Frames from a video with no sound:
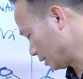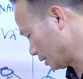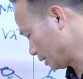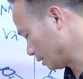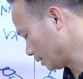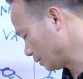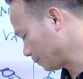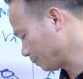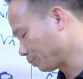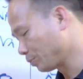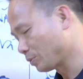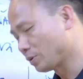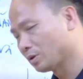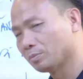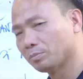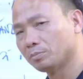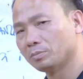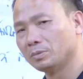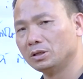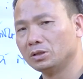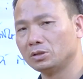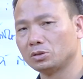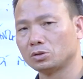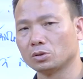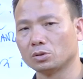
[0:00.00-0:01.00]
là
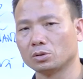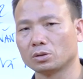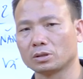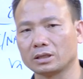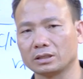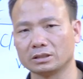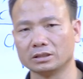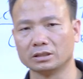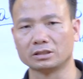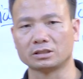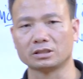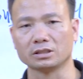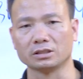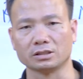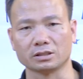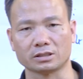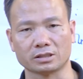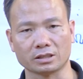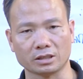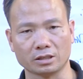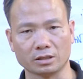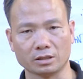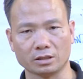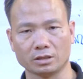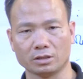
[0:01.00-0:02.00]
bên chỗ các nhân sự
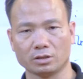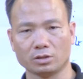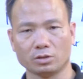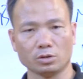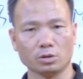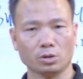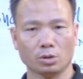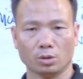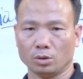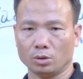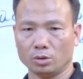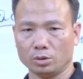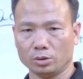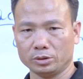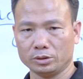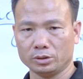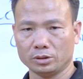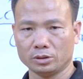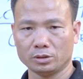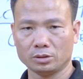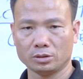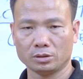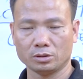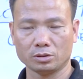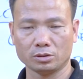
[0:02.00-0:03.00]
sẽ đổ lỗi
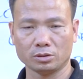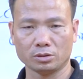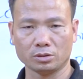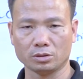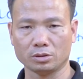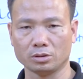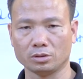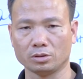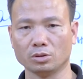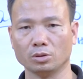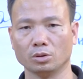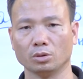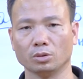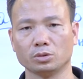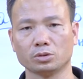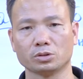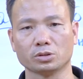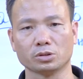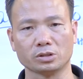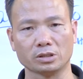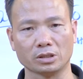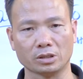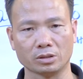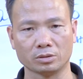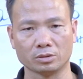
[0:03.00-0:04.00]
đổ lỗi
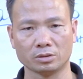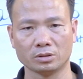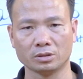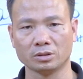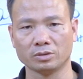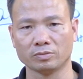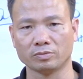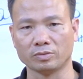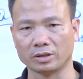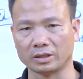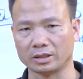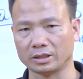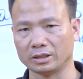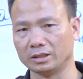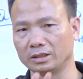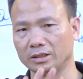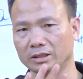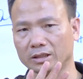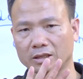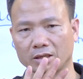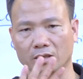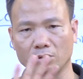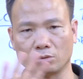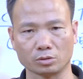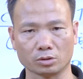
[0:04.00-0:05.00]
cho nhau và cái đấy
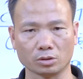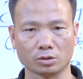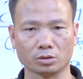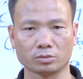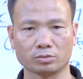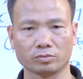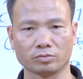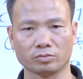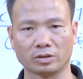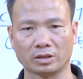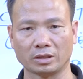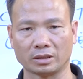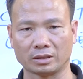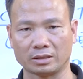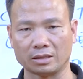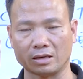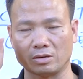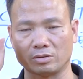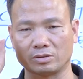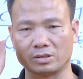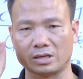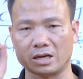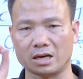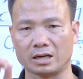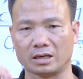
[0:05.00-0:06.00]
là không tốt và
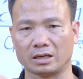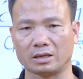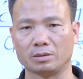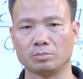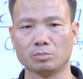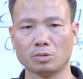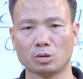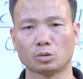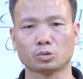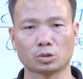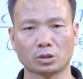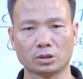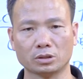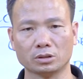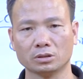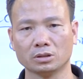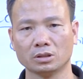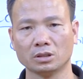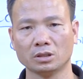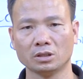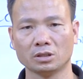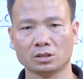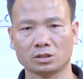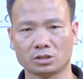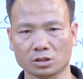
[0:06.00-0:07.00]
tạo ra cái mâu thuẫn
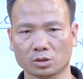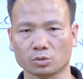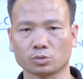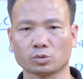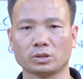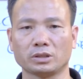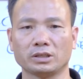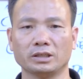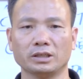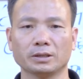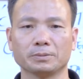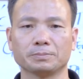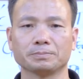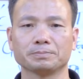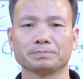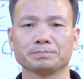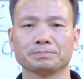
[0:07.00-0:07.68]
trong doanh nghiệp